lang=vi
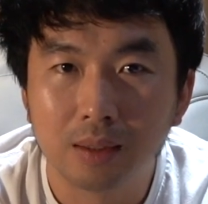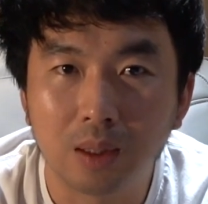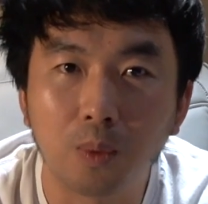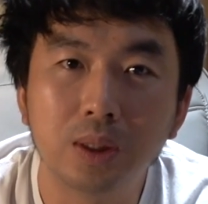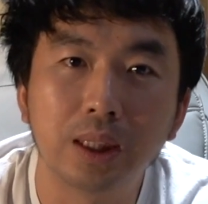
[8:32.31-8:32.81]

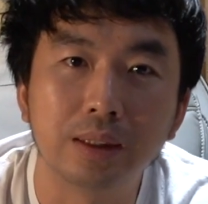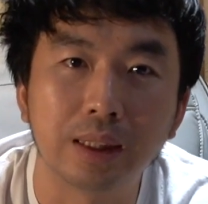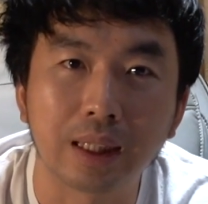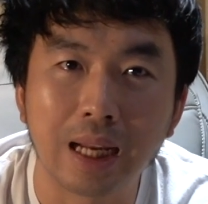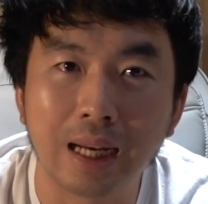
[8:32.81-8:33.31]
trong quá trình
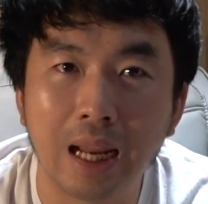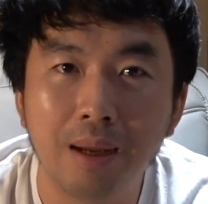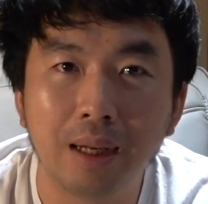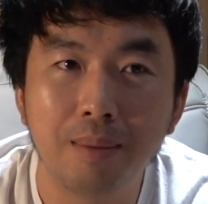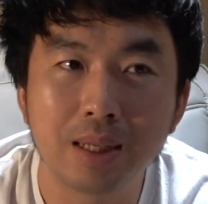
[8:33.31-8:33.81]
thực ra ghế
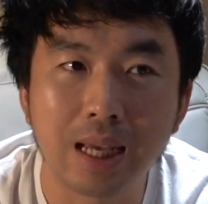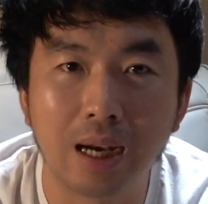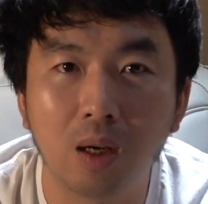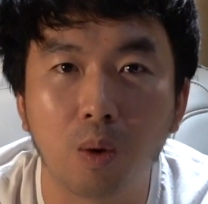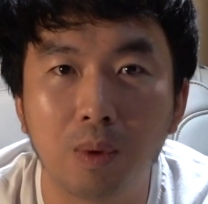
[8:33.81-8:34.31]
ghế massage
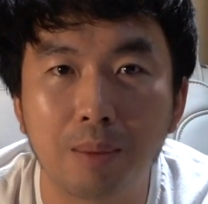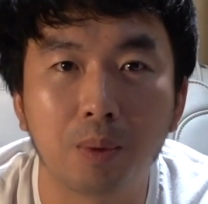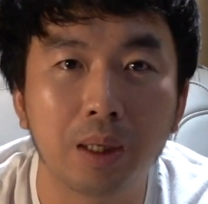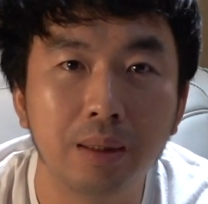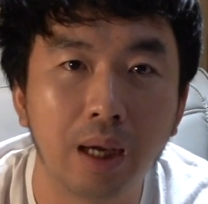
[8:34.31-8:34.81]
nó cũng là
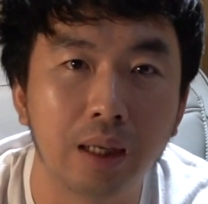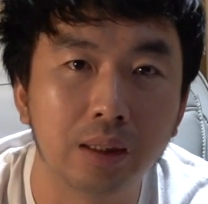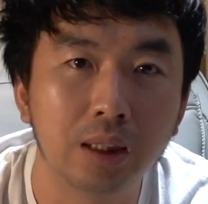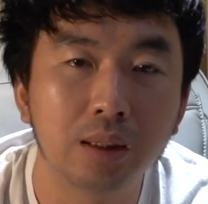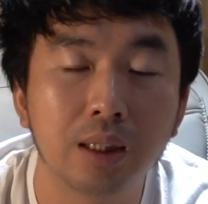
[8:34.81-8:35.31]
một cái hình
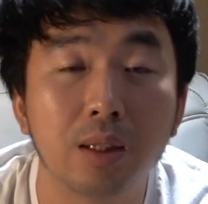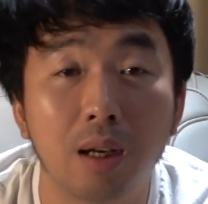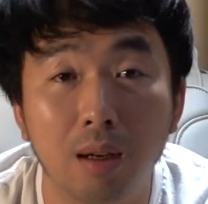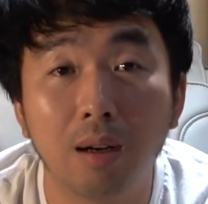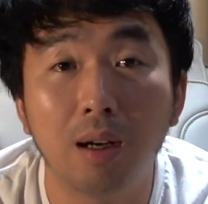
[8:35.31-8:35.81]
thức kinh
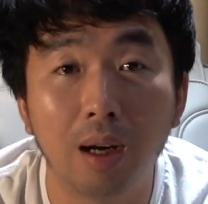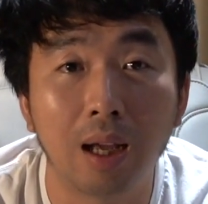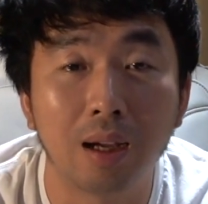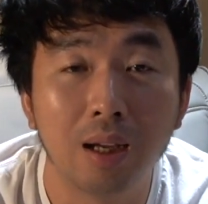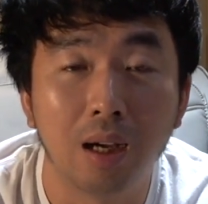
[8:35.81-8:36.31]
doanh nó rất
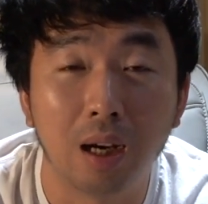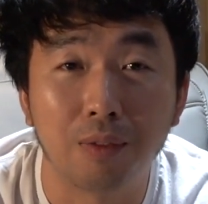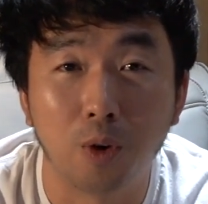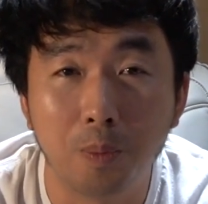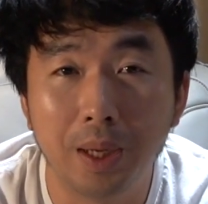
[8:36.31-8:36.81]
là là
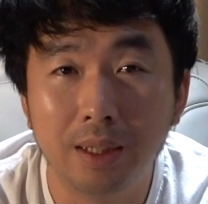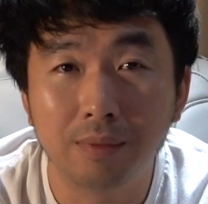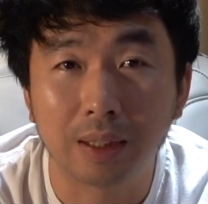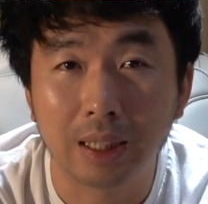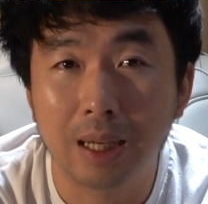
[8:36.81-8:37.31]
phổ biến
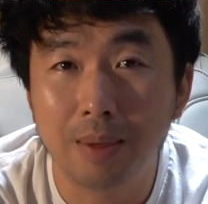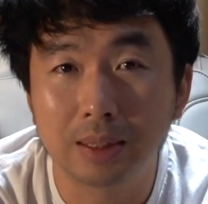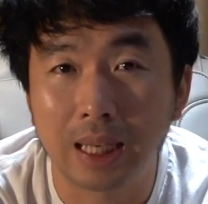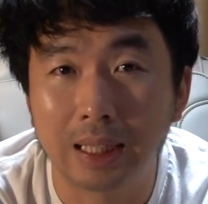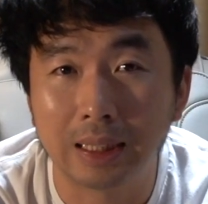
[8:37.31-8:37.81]
và cái ghế
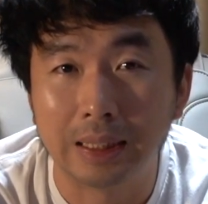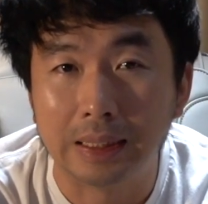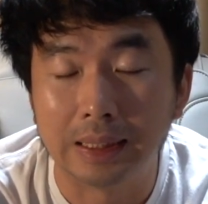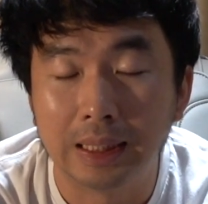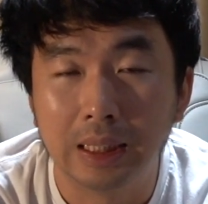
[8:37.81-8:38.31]
massage
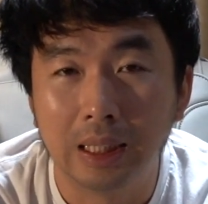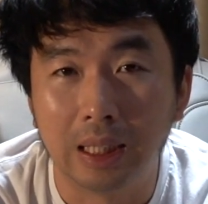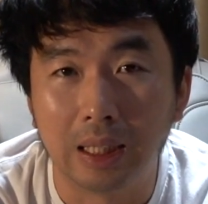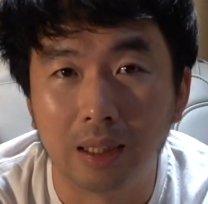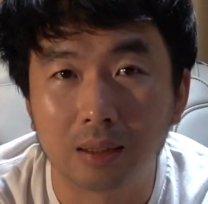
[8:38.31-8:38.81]
thì
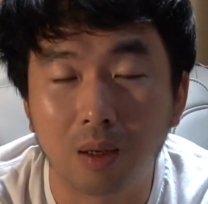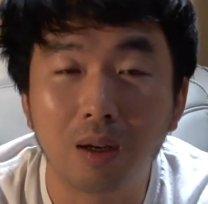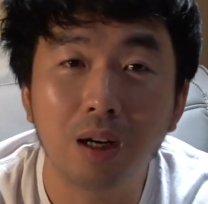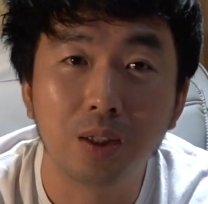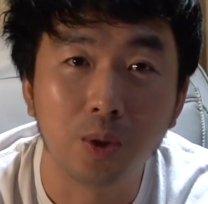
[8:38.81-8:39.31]
uh, có rất
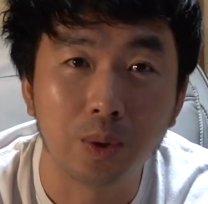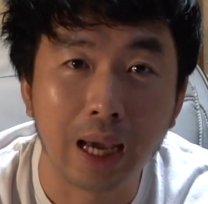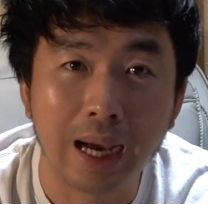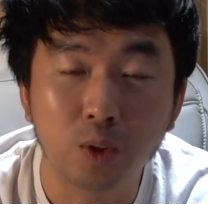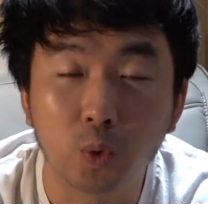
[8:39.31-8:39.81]
là nhiều
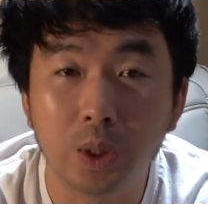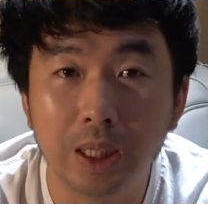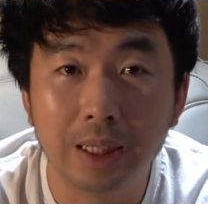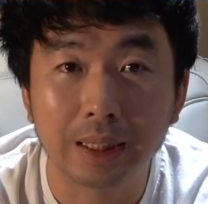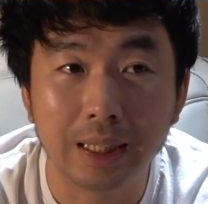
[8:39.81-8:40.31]
giá tuy
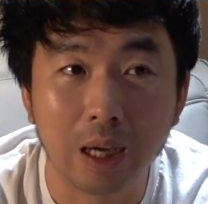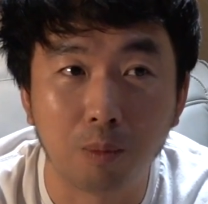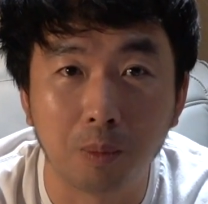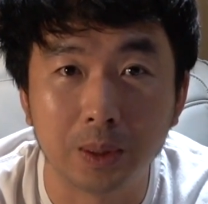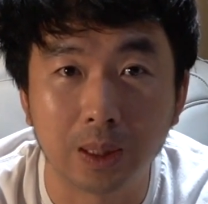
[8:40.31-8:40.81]
nhiên cái
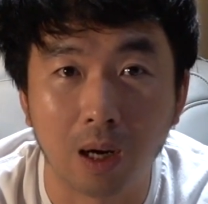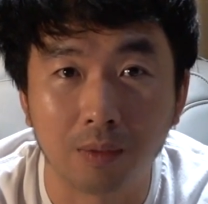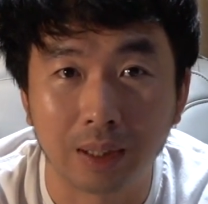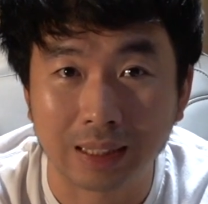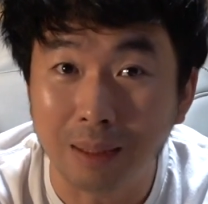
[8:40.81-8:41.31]
dòng mình chọn
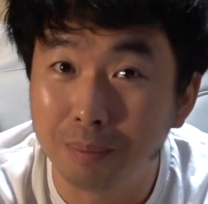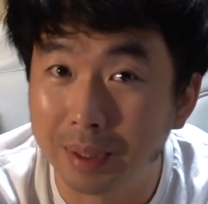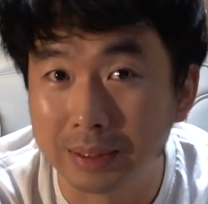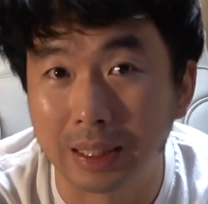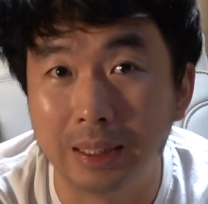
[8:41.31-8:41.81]
và cách
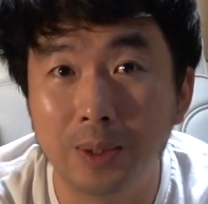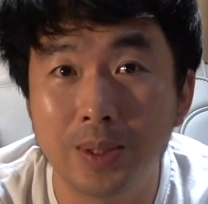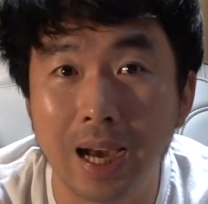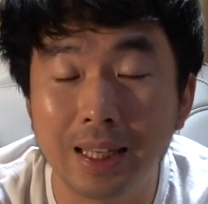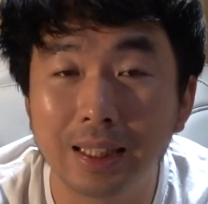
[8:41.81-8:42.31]
mình sẽ điêu
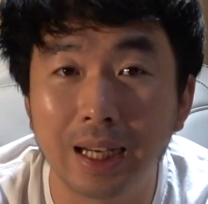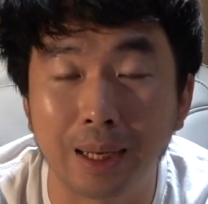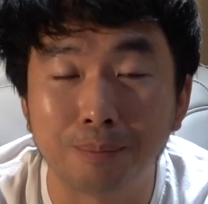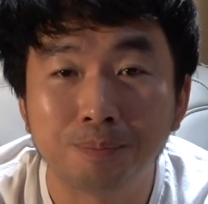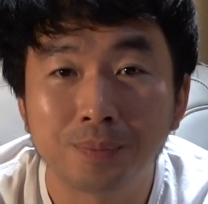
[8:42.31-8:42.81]
giá như thế này